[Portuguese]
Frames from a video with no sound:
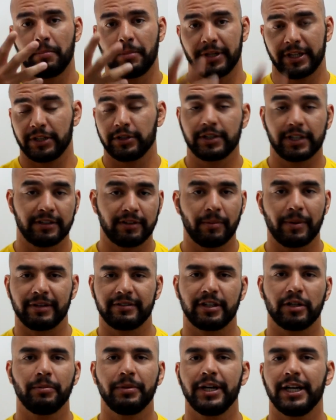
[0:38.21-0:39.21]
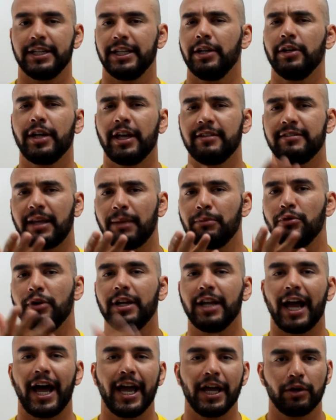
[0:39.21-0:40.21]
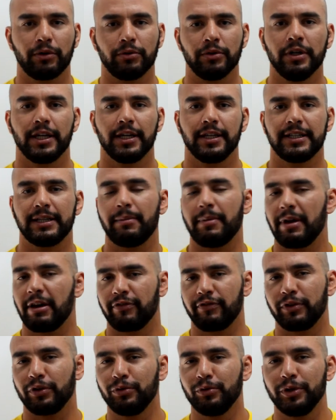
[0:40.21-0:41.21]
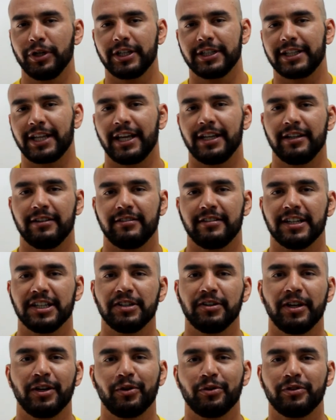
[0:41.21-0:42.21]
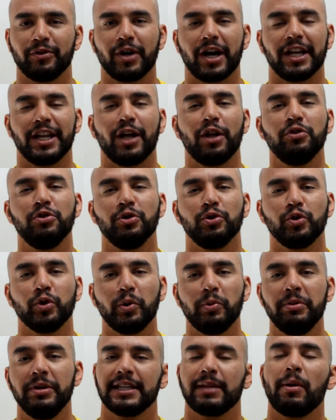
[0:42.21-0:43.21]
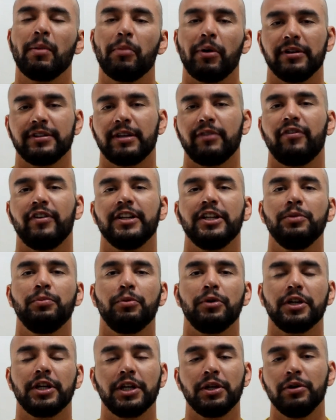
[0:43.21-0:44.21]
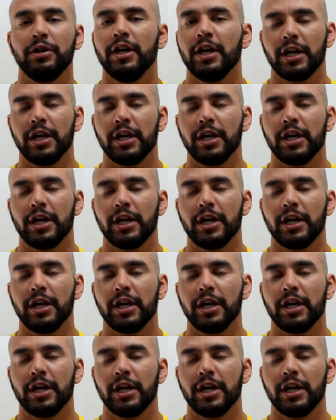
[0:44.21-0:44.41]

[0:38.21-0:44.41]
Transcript: Pretendo trazer Marcelo Brigadeiro, quem sabe o Glaico e também uma figura que está iniciando aí com seu canal no YouTube, também posso estar tá falando um pouquinho